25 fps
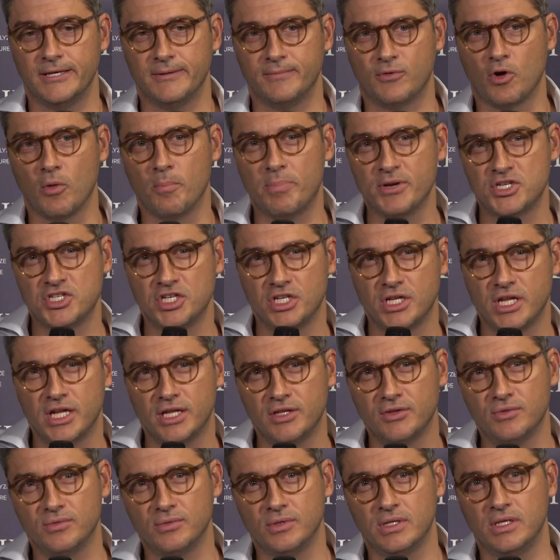
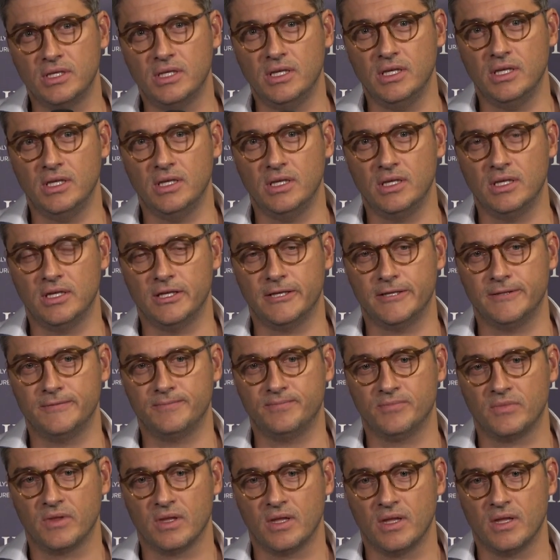compaginando aqui
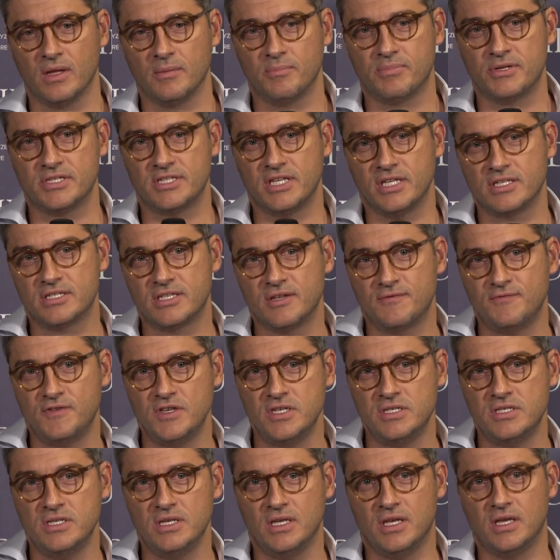ehm, presença
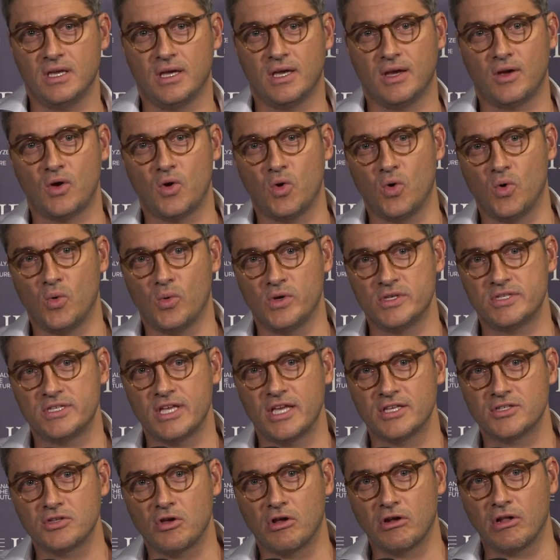física com
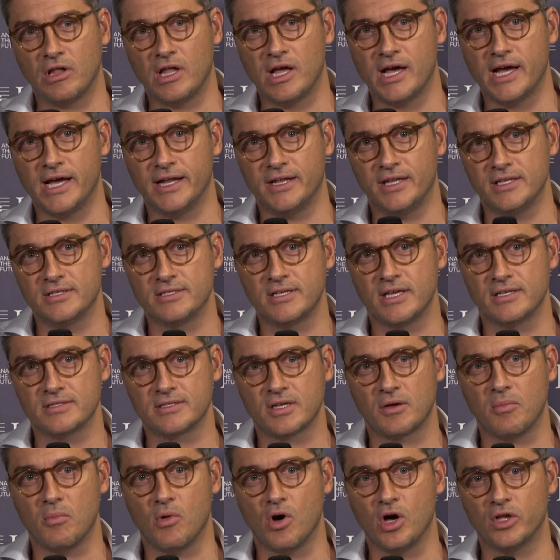acesso online e
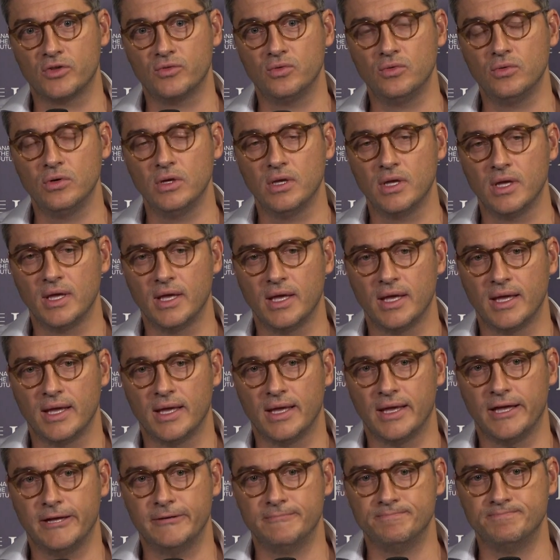acesso remoto,
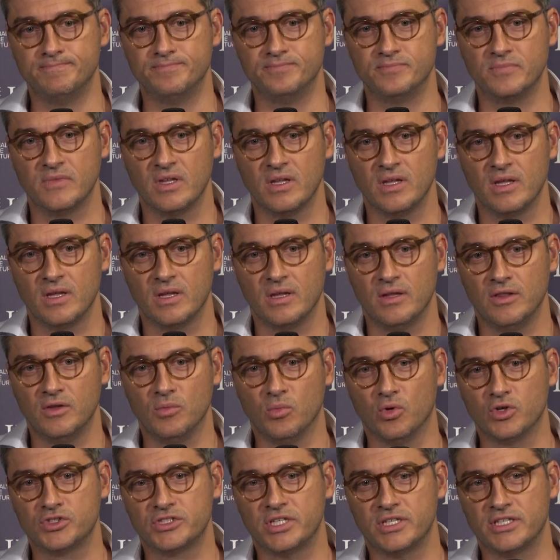um,
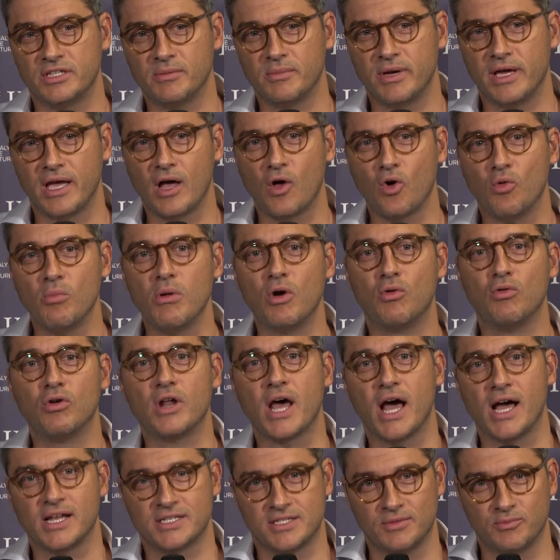demonstra também alguma
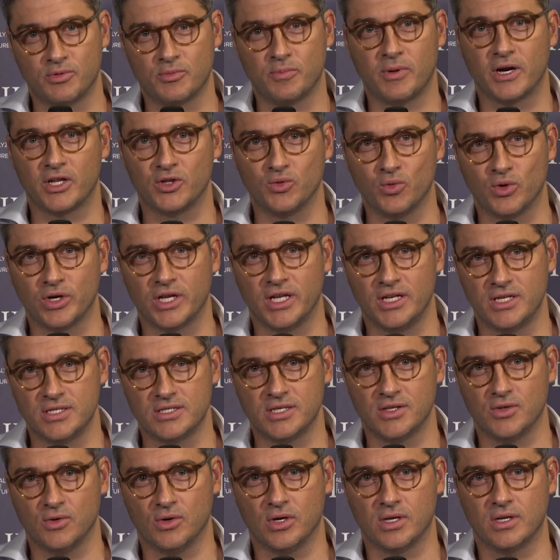coragem por parte do
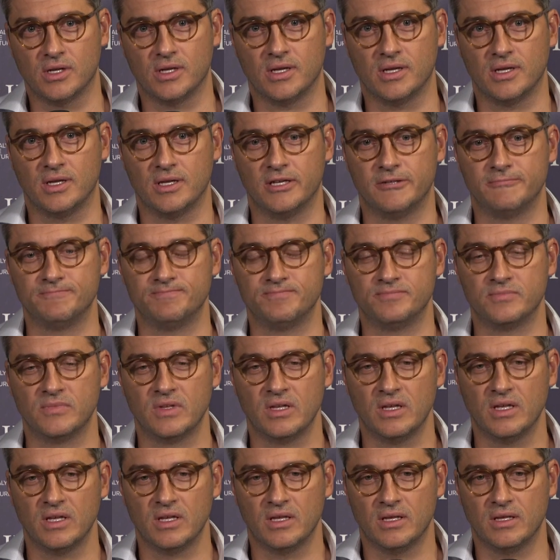organizador.
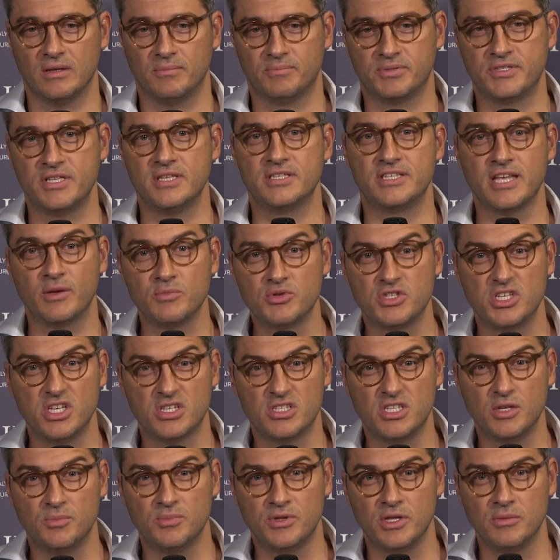Um, precisamos
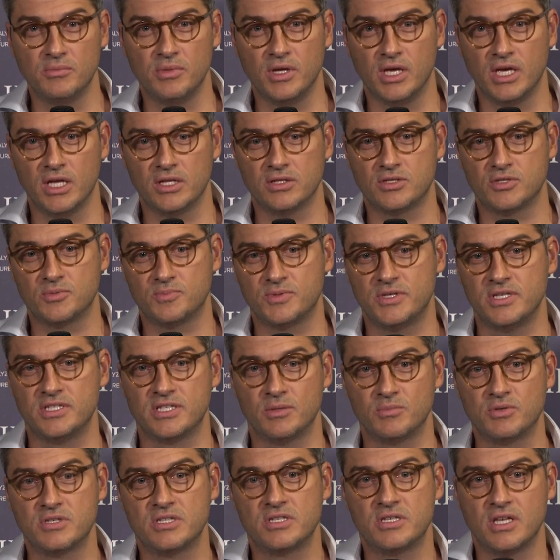deste tipo de ambientes,
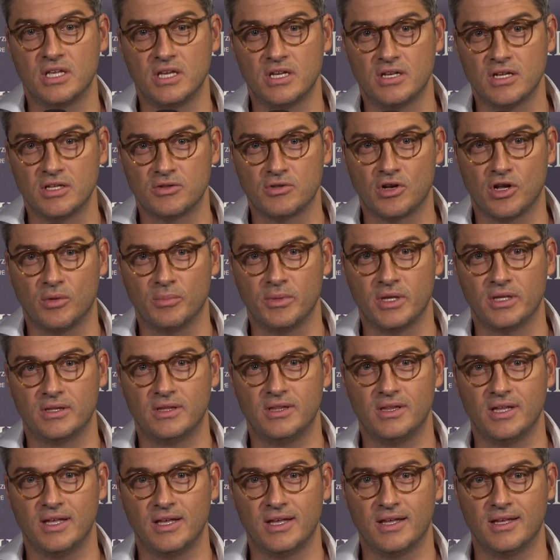precisamos de sair
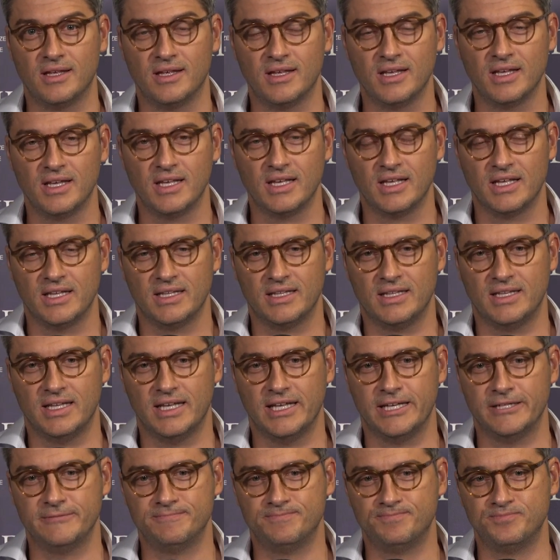naturalmente da,
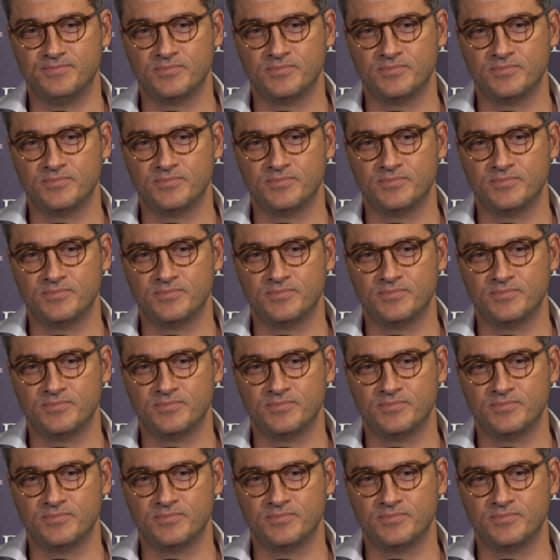da,